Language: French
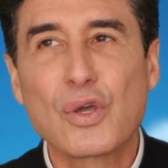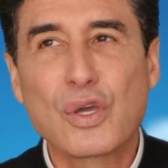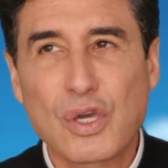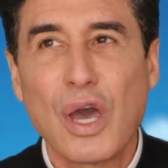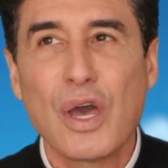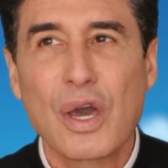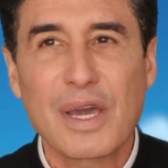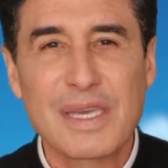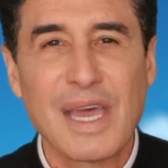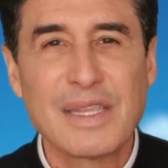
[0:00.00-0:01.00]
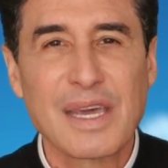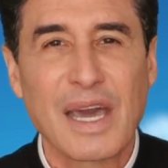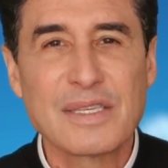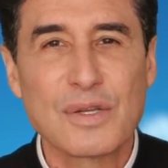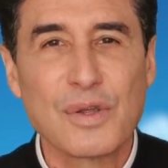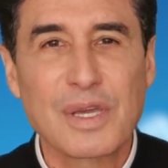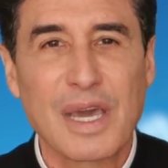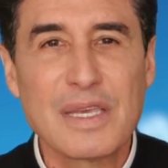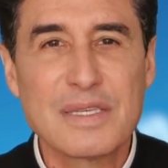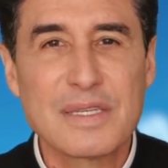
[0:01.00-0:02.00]
cœur qui intéresse le
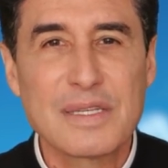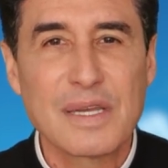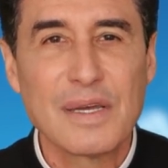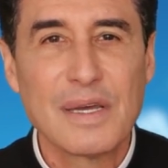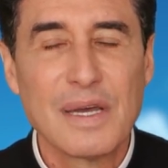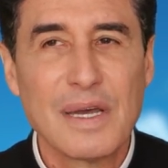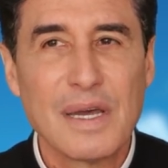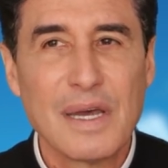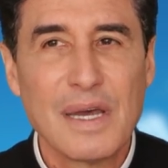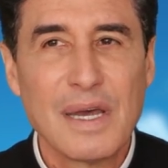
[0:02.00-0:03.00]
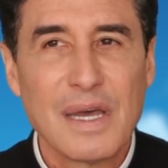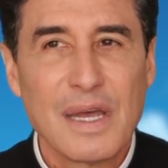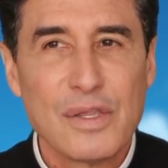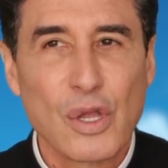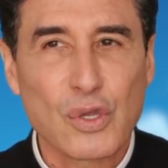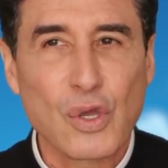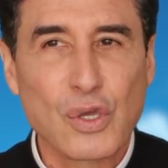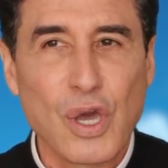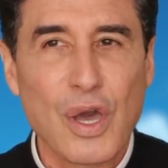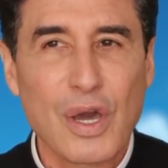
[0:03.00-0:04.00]
Christ, notre
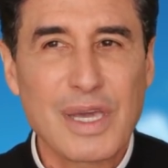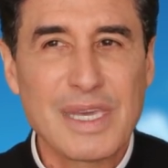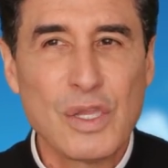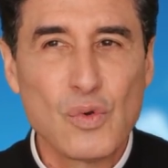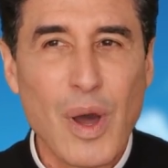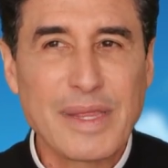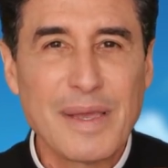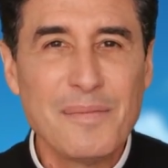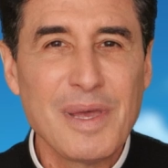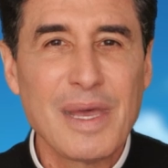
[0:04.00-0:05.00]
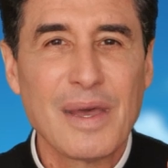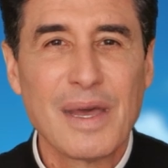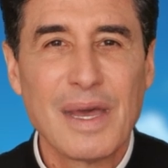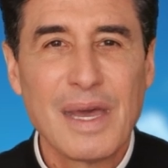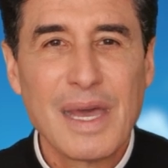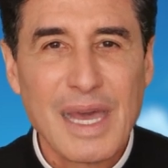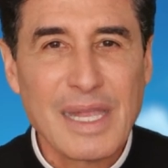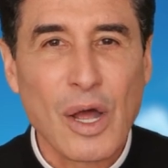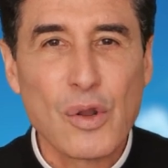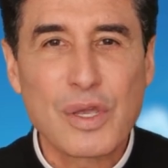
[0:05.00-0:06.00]
cœur qui doit aimer
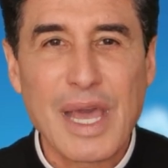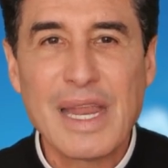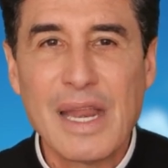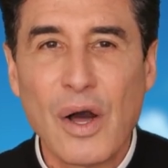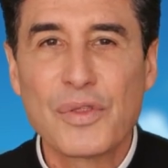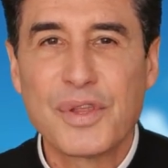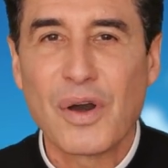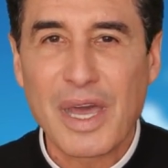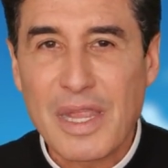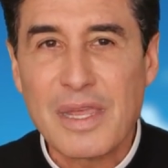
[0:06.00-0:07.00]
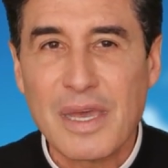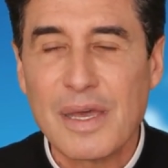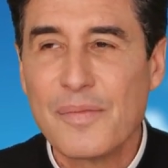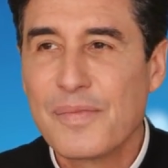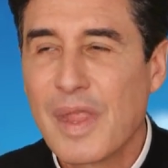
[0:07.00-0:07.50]
et dans lequel il entend régner.